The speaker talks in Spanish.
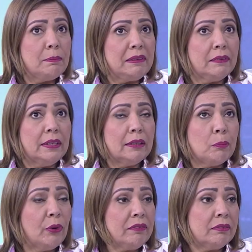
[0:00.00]
paciente
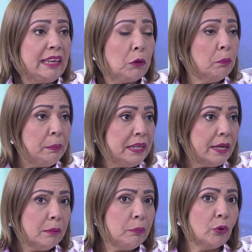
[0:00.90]
pues se
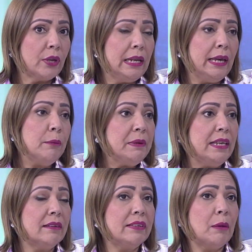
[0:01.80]
complica porque las
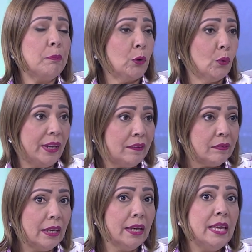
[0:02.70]
epilepsias
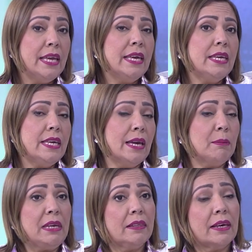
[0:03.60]
progresan y a
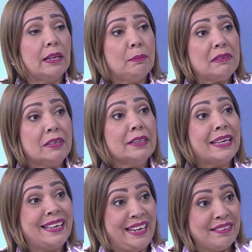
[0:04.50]
medida que el
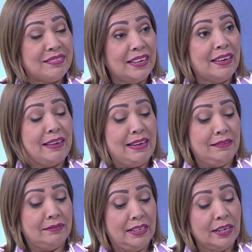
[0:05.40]
paciente crece,
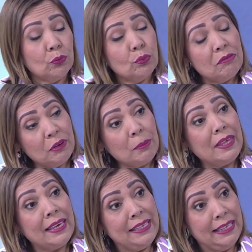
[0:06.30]
el ser es una
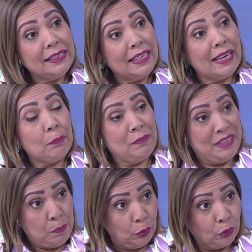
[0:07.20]
enfermedad genética,
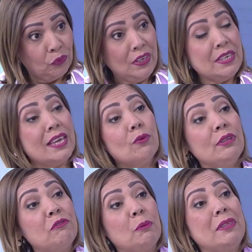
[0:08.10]
de por sí ya es una
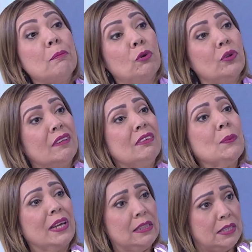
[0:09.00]
enfermedad progresiva
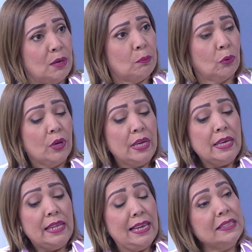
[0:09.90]
en el tiempo.
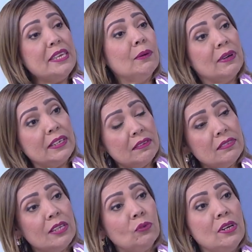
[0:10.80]
La niña va
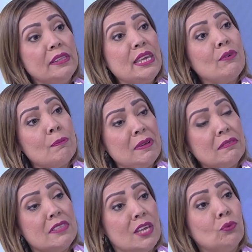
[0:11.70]
creciendo y la niña va
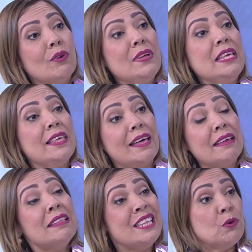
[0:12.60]
perdiendo
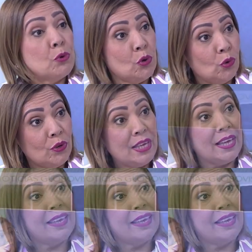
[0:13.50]
habilidades neurológicas